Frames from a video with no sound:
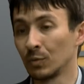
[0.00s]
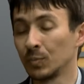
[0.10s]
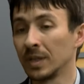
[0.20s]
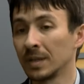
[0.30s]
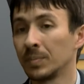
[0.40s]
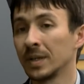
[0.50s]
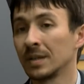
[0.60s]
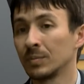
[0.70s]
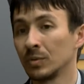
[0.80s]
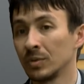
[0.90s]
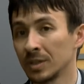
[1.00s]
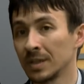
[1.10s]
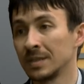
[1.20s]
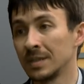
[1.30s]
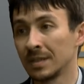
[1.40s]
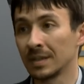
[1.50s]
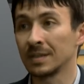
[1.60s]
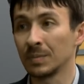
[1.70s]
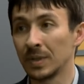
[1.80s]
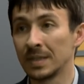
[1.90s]
крупные компании, работающие как здесь, так
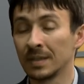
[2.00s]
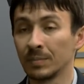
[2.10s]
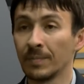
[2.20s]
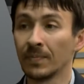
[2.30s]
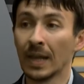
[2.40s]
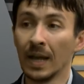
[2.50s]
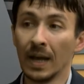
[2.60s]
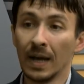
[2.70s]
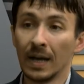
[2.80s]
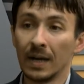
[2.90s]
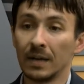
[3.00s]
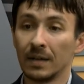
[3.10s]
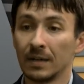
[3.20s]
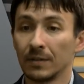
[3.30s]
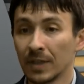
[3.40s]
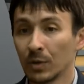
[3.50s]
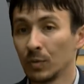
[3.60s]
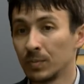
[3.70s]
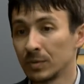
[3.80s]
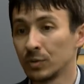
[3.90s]
и за пределами. А
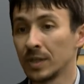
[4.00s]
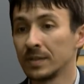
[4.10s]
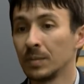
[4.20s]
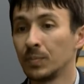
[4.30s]
второе существенное